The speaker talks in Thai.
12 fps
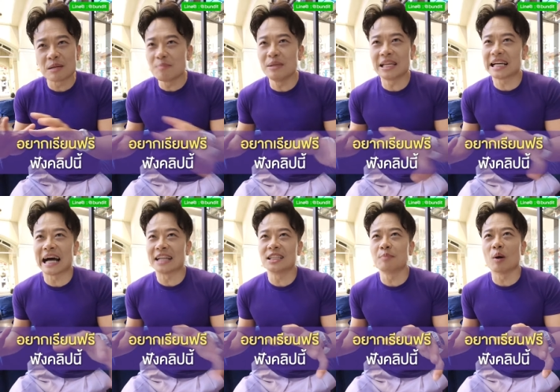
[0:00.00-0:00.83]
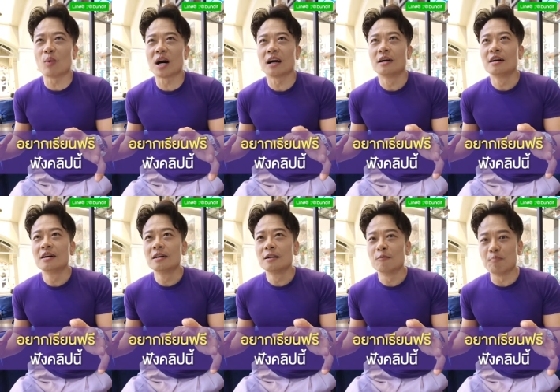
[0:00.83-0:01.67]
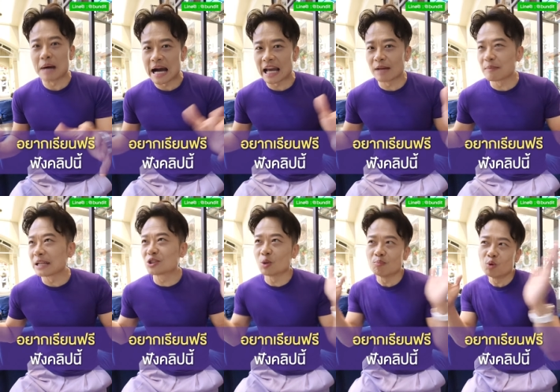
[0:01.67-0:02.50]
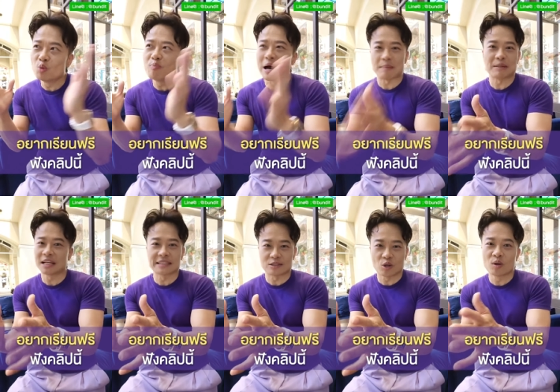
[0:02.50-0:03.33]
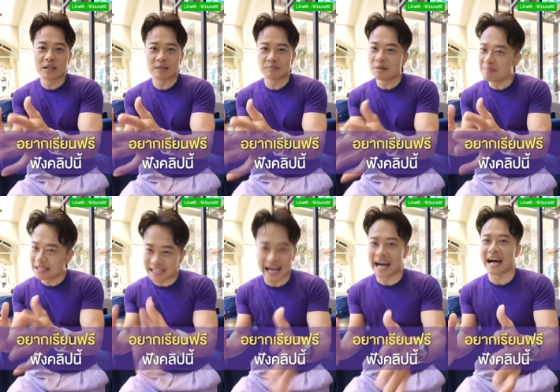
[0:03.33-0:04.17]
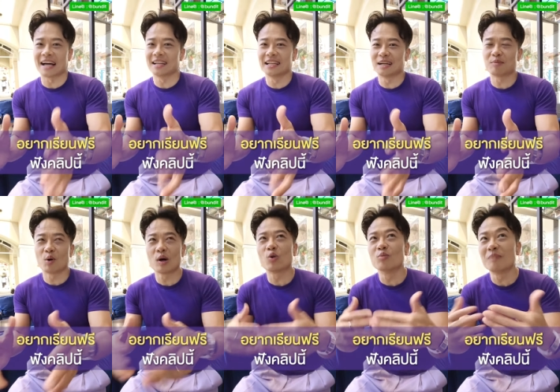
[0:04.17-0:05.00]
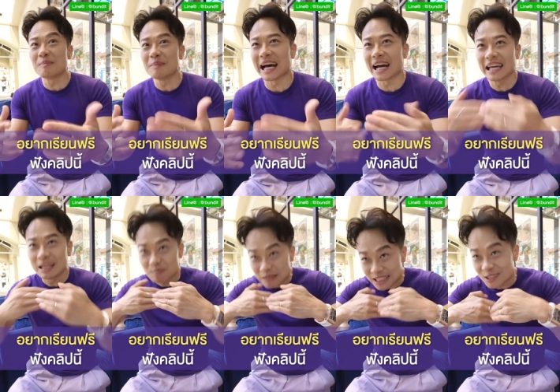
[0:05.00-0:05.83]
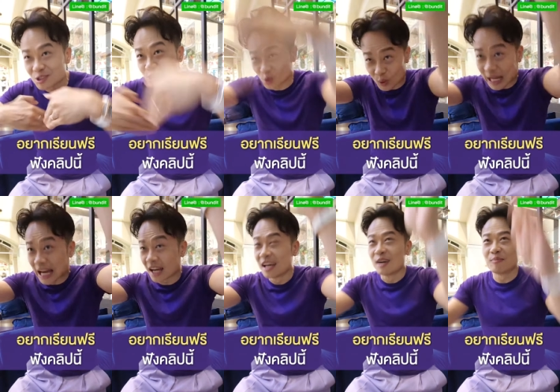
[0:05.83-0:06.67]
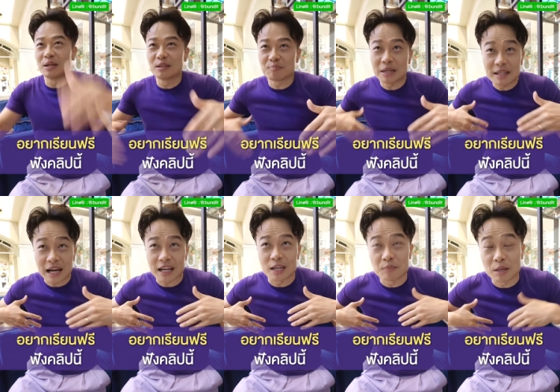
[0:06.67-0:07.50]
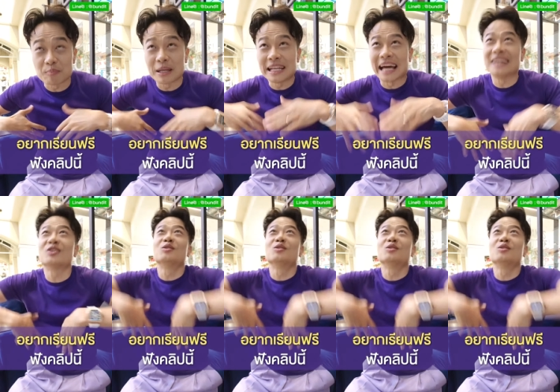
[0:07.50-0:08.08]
จะไม่มีการที่แบบว่ามาแล้วแม่งสมบูรณ์แบบมาตั้งแต่ต้นไม่มีทางเลยนะเพราะว่าคุณไม่มีทางเห็นไปถึงสุดอ่ะไม่ได้ทางเห็นถึงบันได